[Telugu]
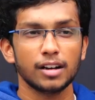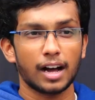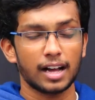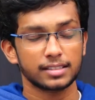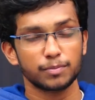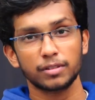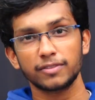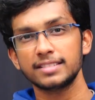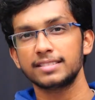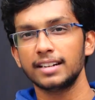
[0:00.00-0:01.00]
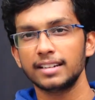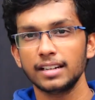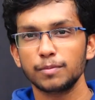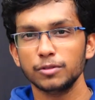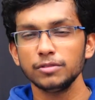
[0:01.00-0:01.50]
ఆ సపోర్ట్ ఫైల్స్ రన్
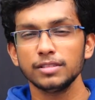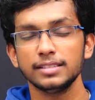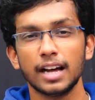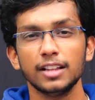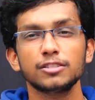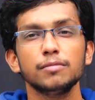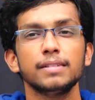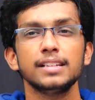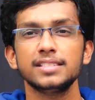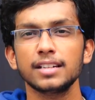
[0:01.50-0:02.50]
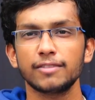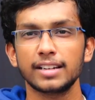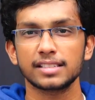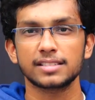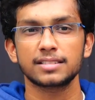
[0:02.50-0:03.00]
అయినప్పుడు దాంతో మెర్జ్ అయిన
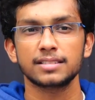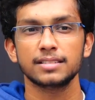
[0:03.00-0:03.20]
వైరస్